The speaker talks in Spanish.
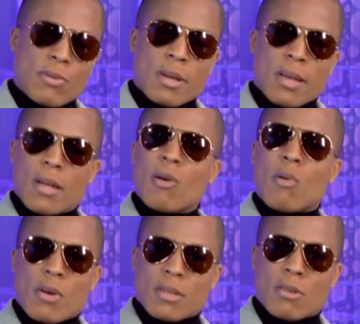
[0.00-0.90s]
fue
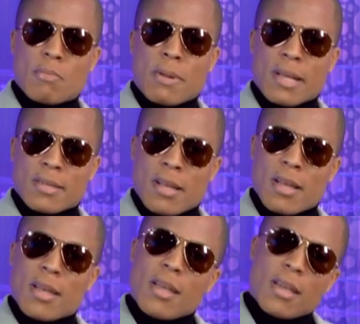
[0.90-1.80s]
una sorpresa
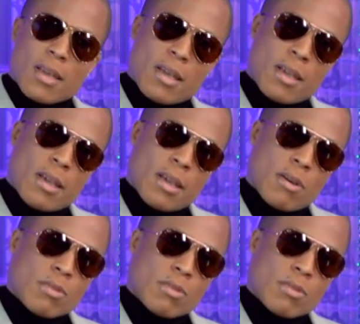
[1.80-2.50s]
que